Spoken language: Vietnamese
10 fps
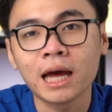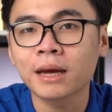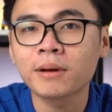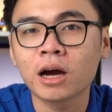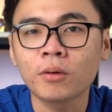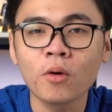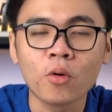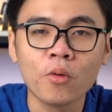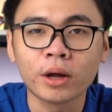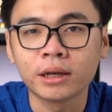Anh em nào có bộ
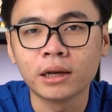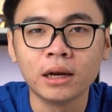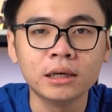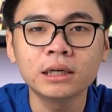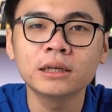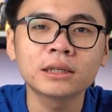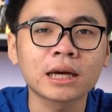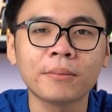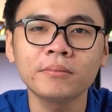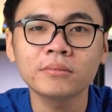nguồn lớn hơn cắm